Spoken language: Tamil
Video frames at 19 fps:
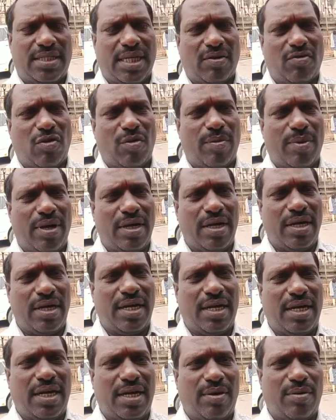சர்வமங்கலம்
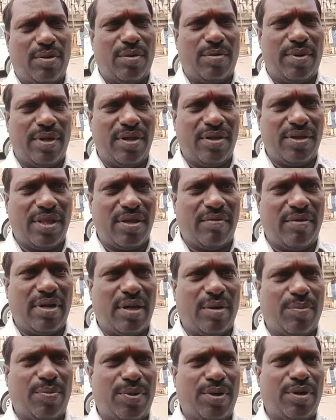என்ன ஒரு மனிதன்
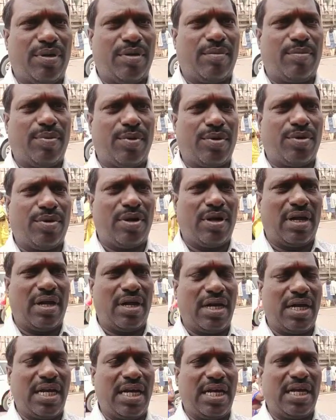தேவையான பொன் பொருள்
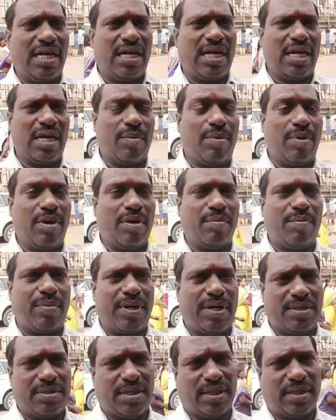ஆடை ஆபரணம்
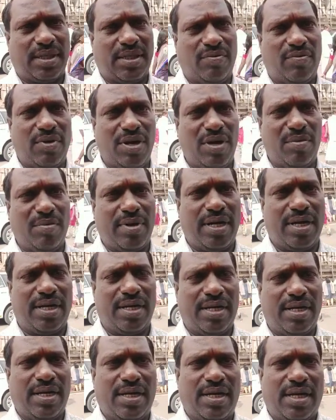பணசக்தி வீடு மனை
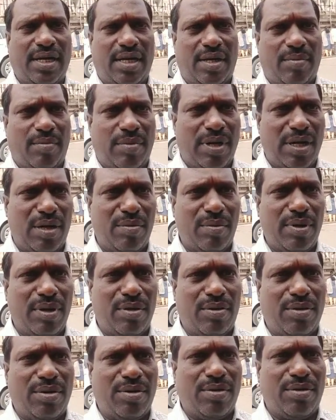மீண்டும் வீடு
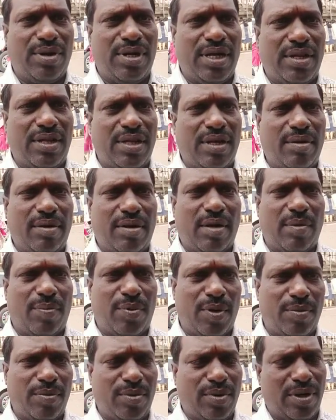கொடுக்கக்கூடியது
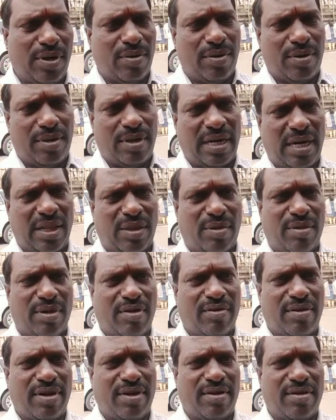எப்பொழுதும் நிரந்தர
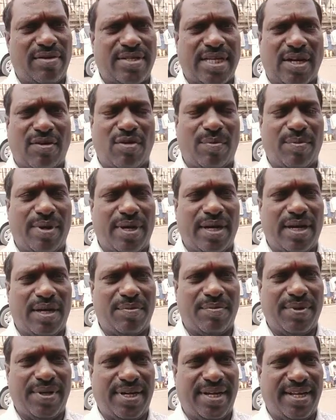சர்வ
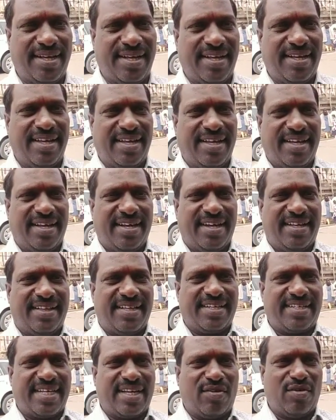சர்வமங்கலம்னு பேர்
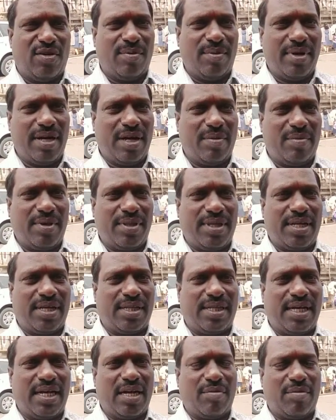இந்த சர்வமங்கல
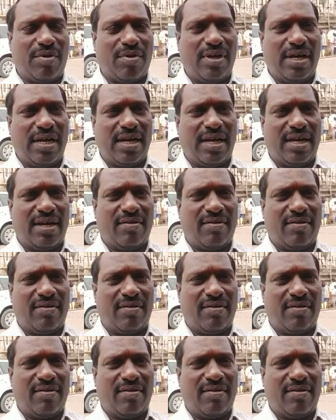மந்திரத்தை நம்மளுடைய